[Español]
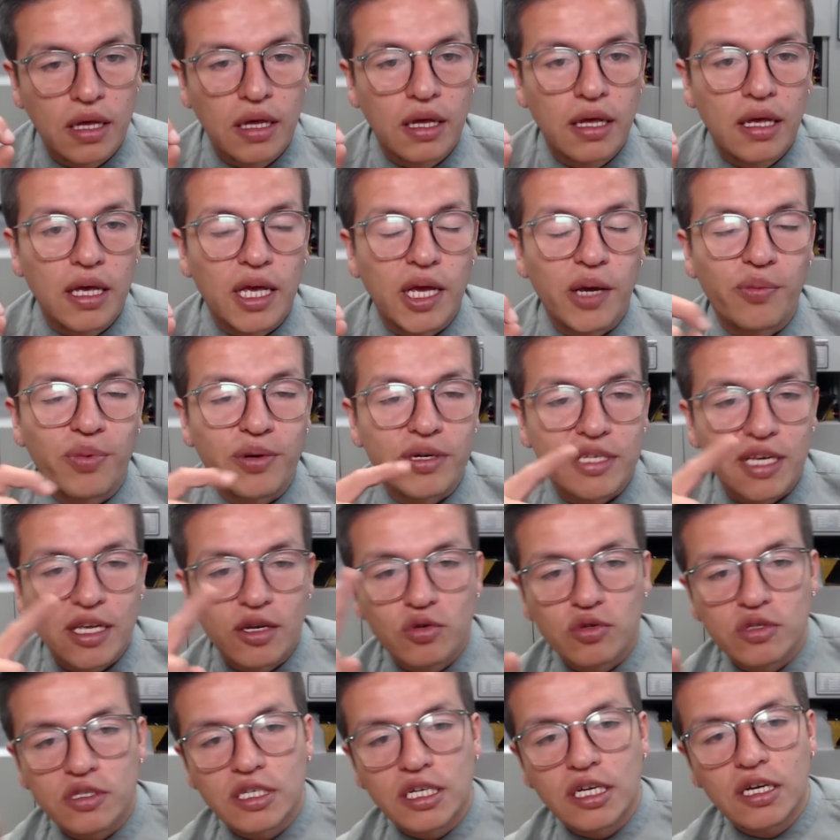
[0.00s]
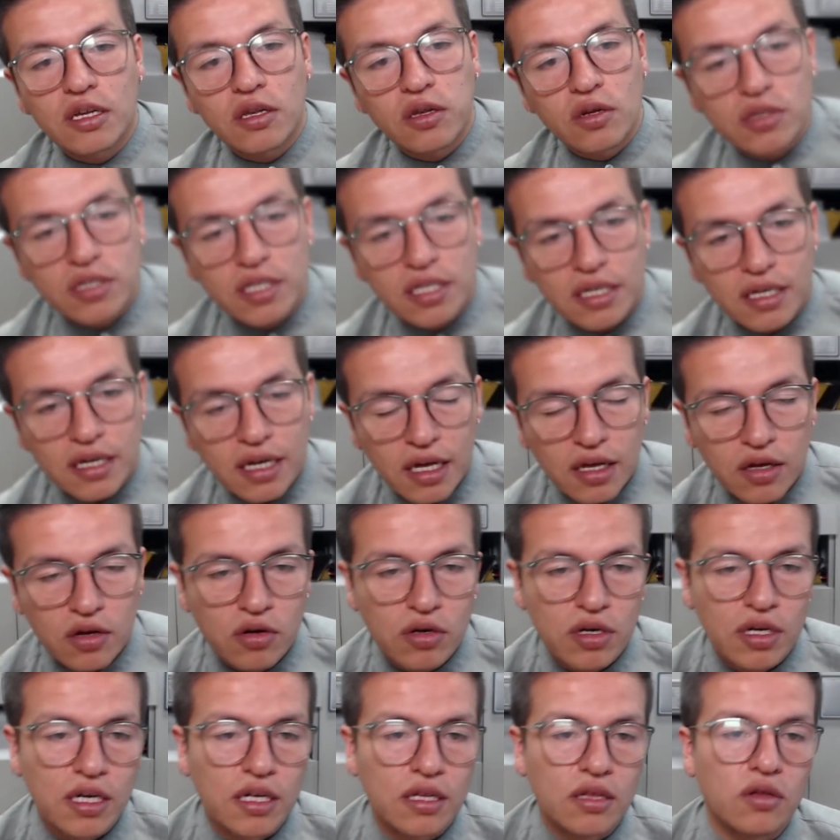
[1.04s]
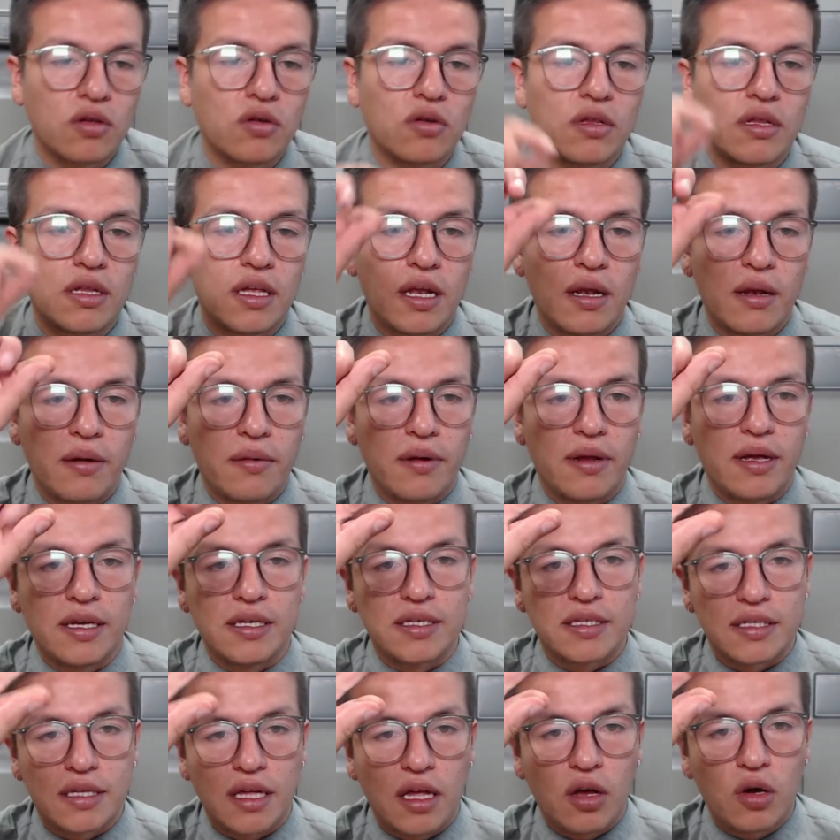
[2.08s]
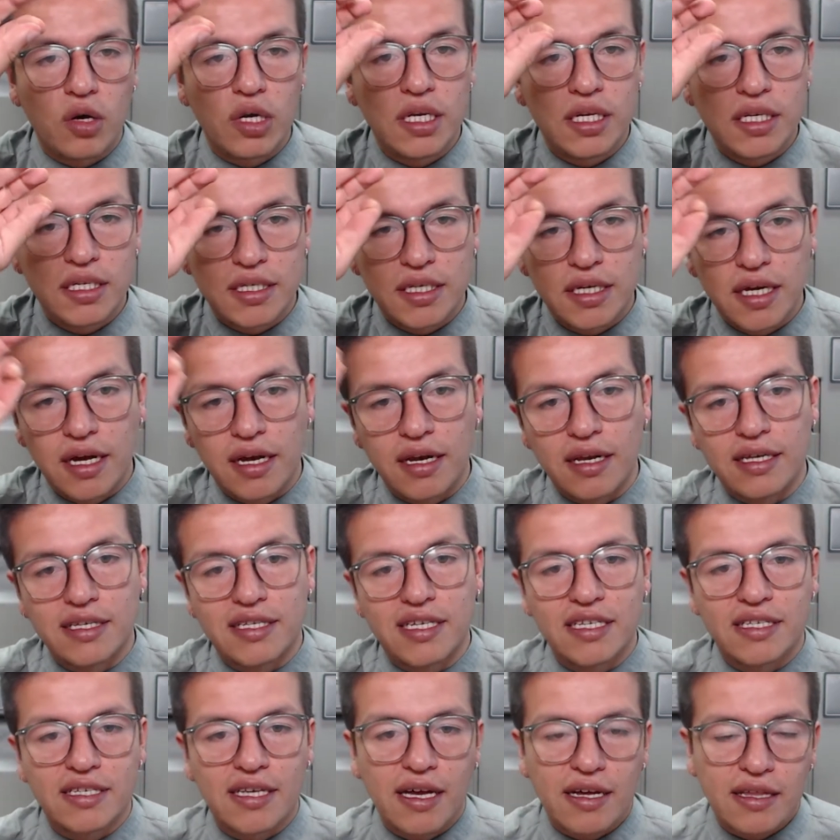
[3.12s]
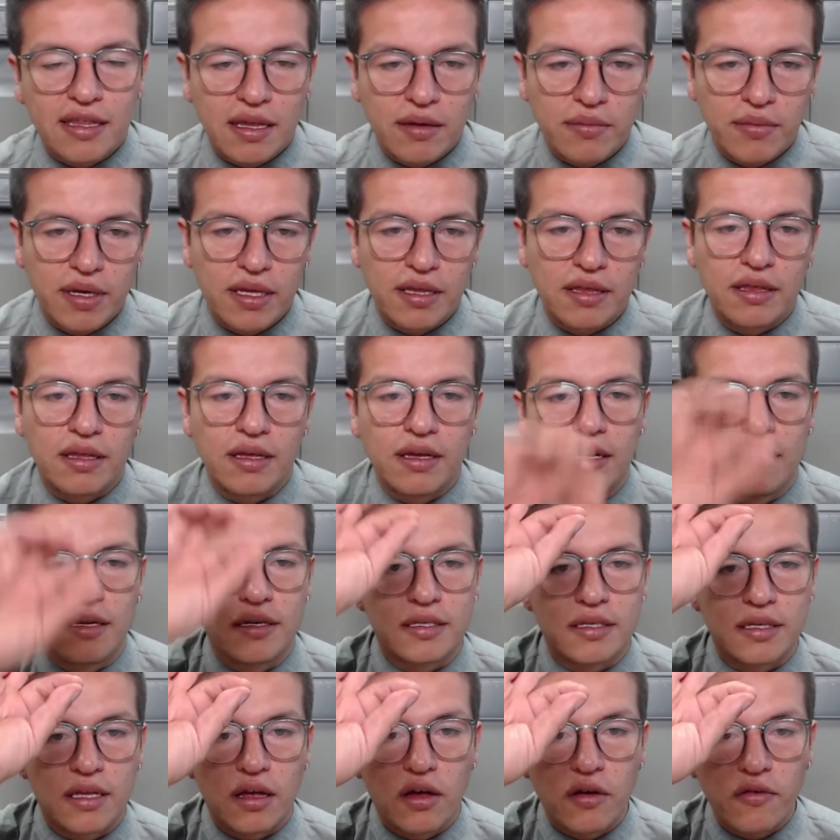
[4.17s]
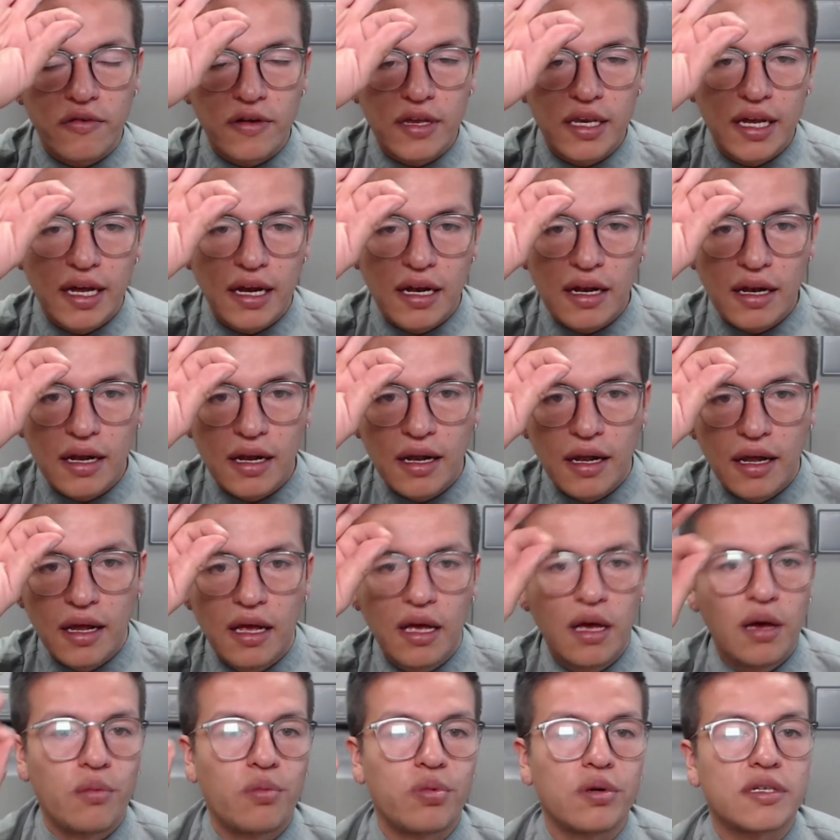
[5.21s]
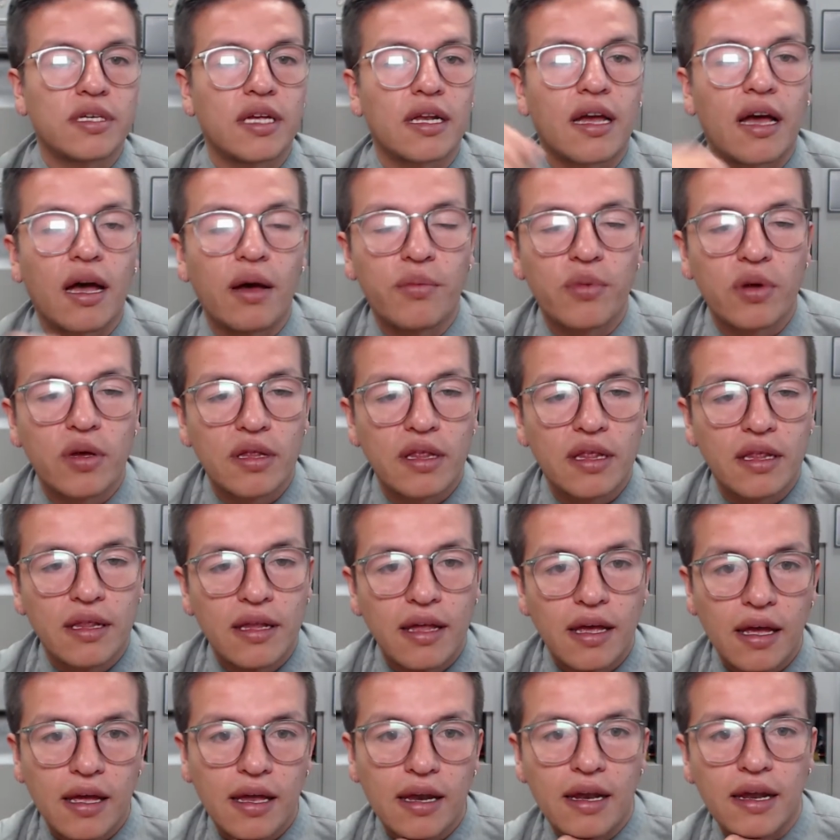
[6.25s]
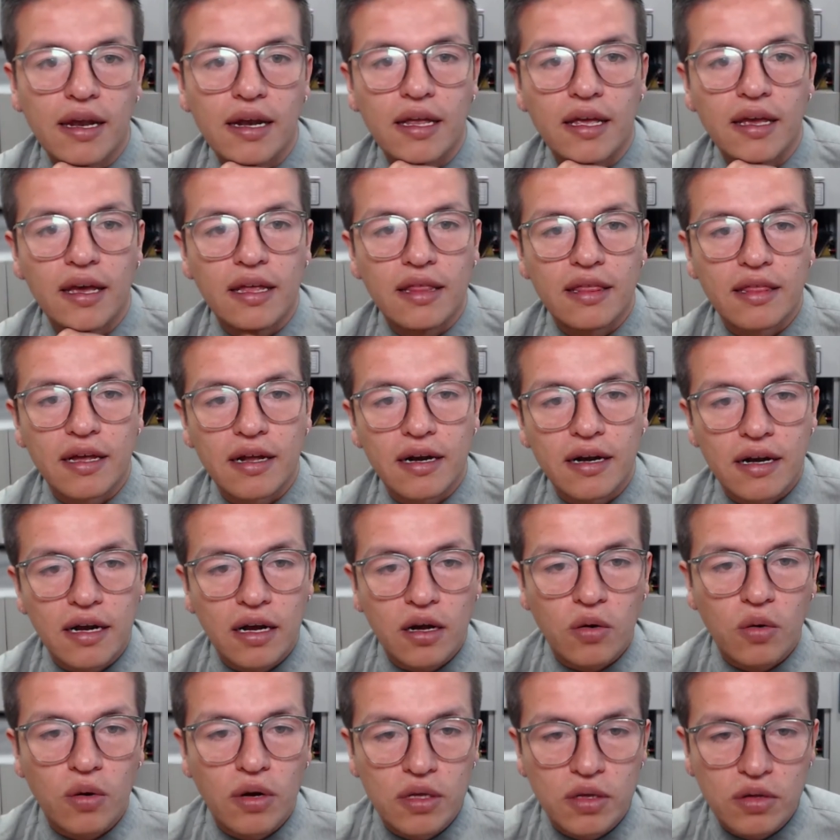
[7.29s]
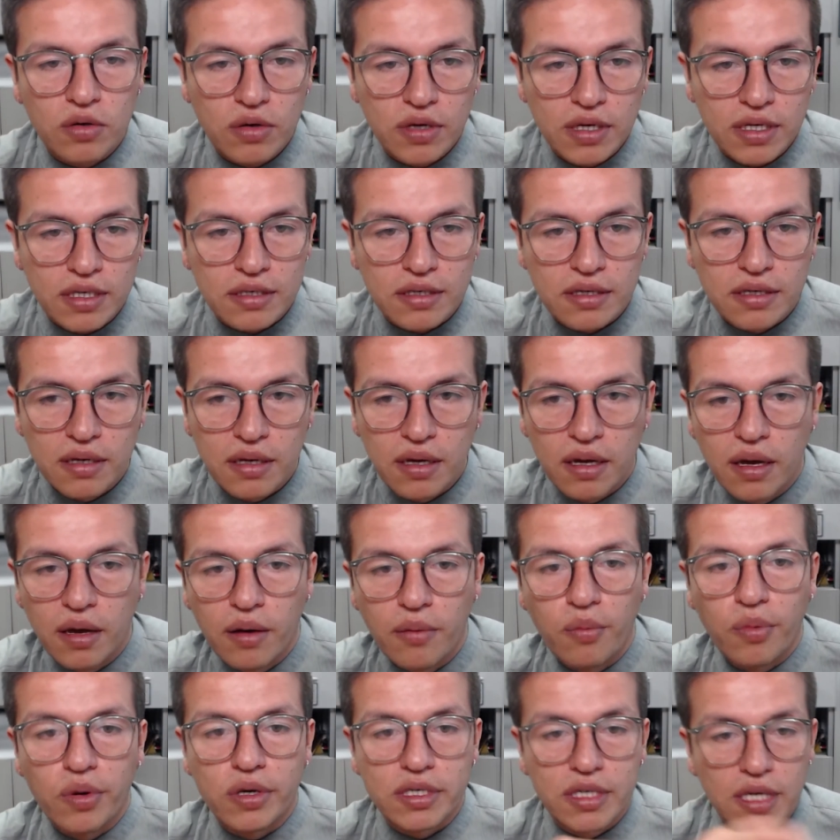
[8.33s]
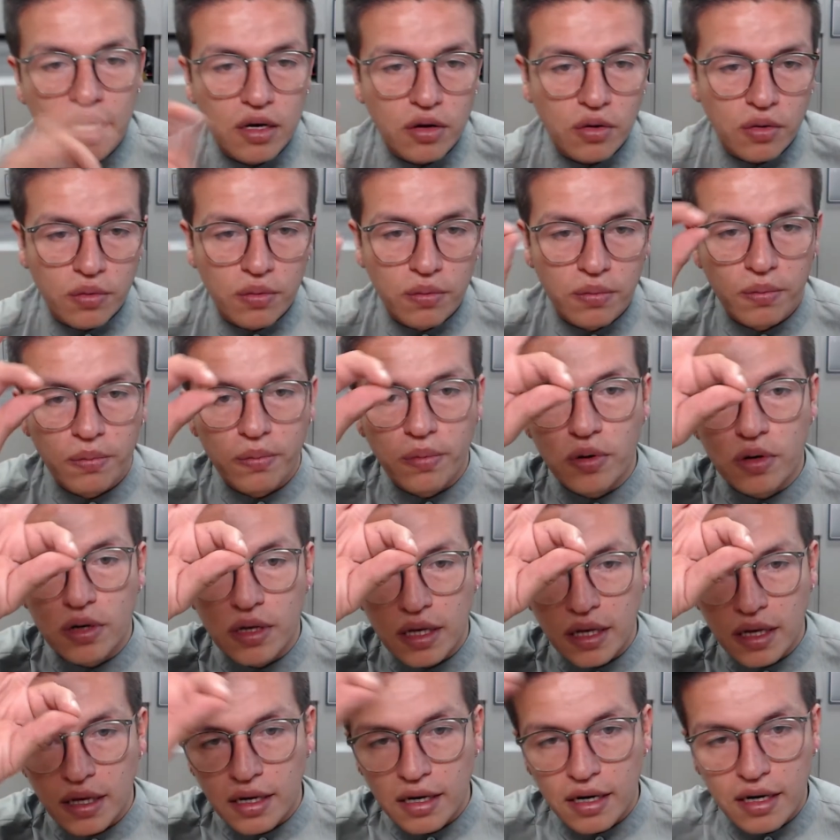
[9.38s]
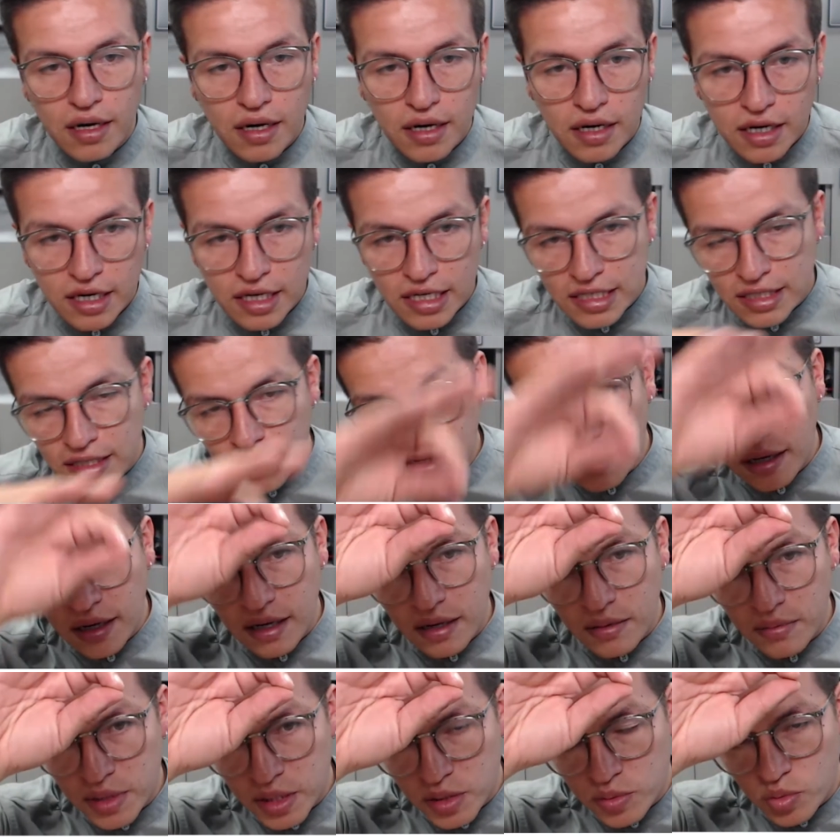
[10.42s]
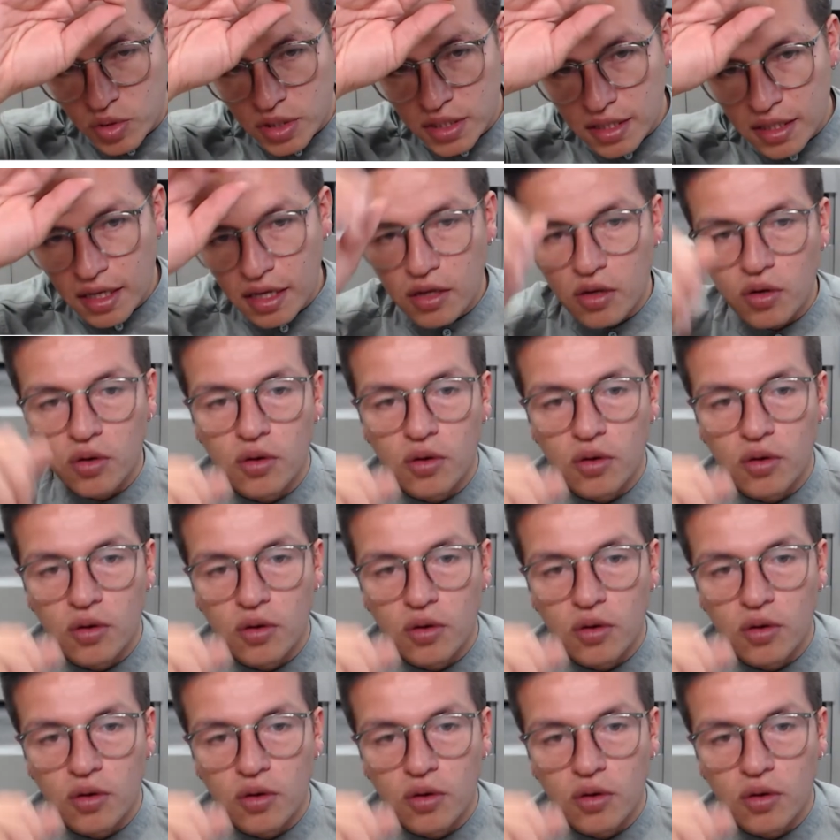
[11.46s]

Y pues en un ciclo cerrado, en donde el estado inicial es exactamente el estado final, pues el cambio de energía interna cuánto es? Pues cero, porque regresa al mismo estado.